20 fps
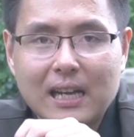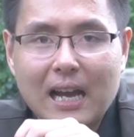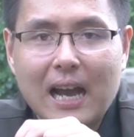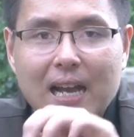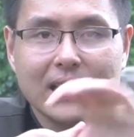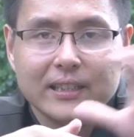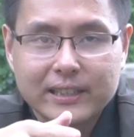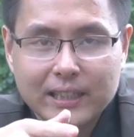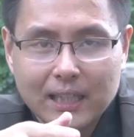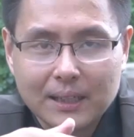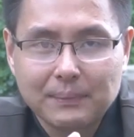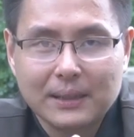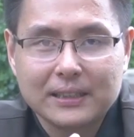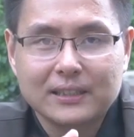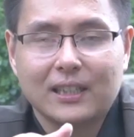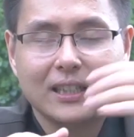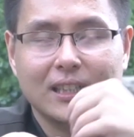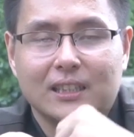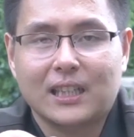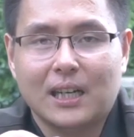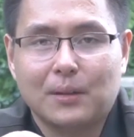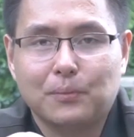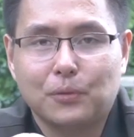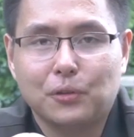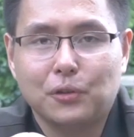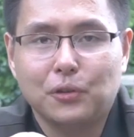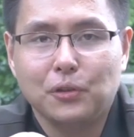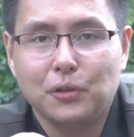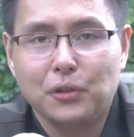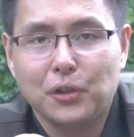ajak pasangan
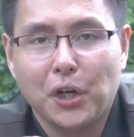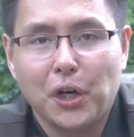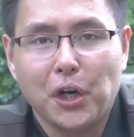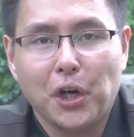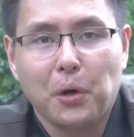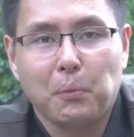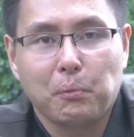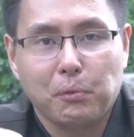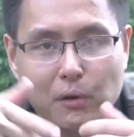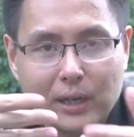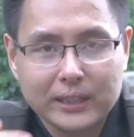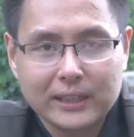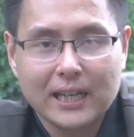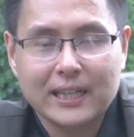kamu buat